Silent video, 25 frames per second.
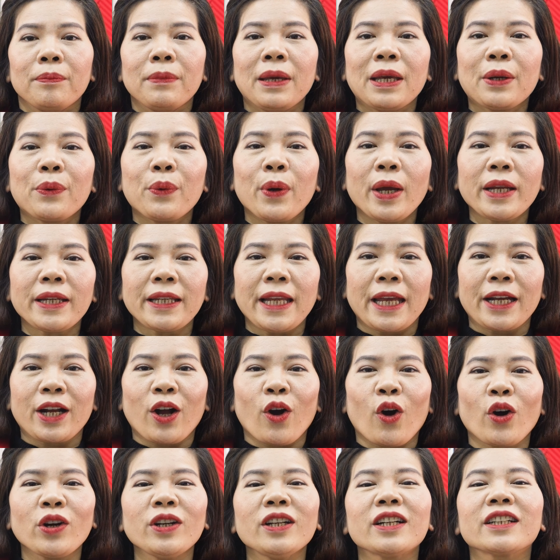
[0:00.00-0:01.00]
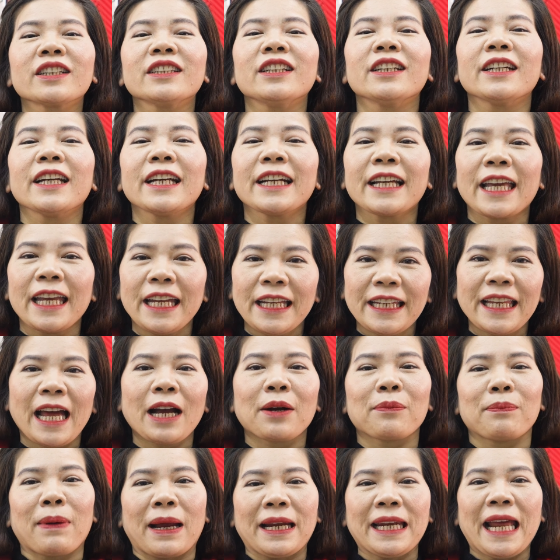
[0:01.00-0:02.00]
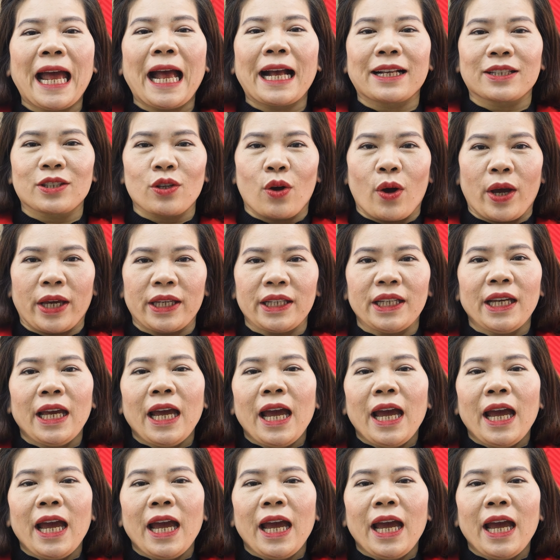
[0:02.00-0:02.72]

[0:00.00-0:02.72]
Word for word: bí quyết để có được những cái kỹ năng bán hàng giỏi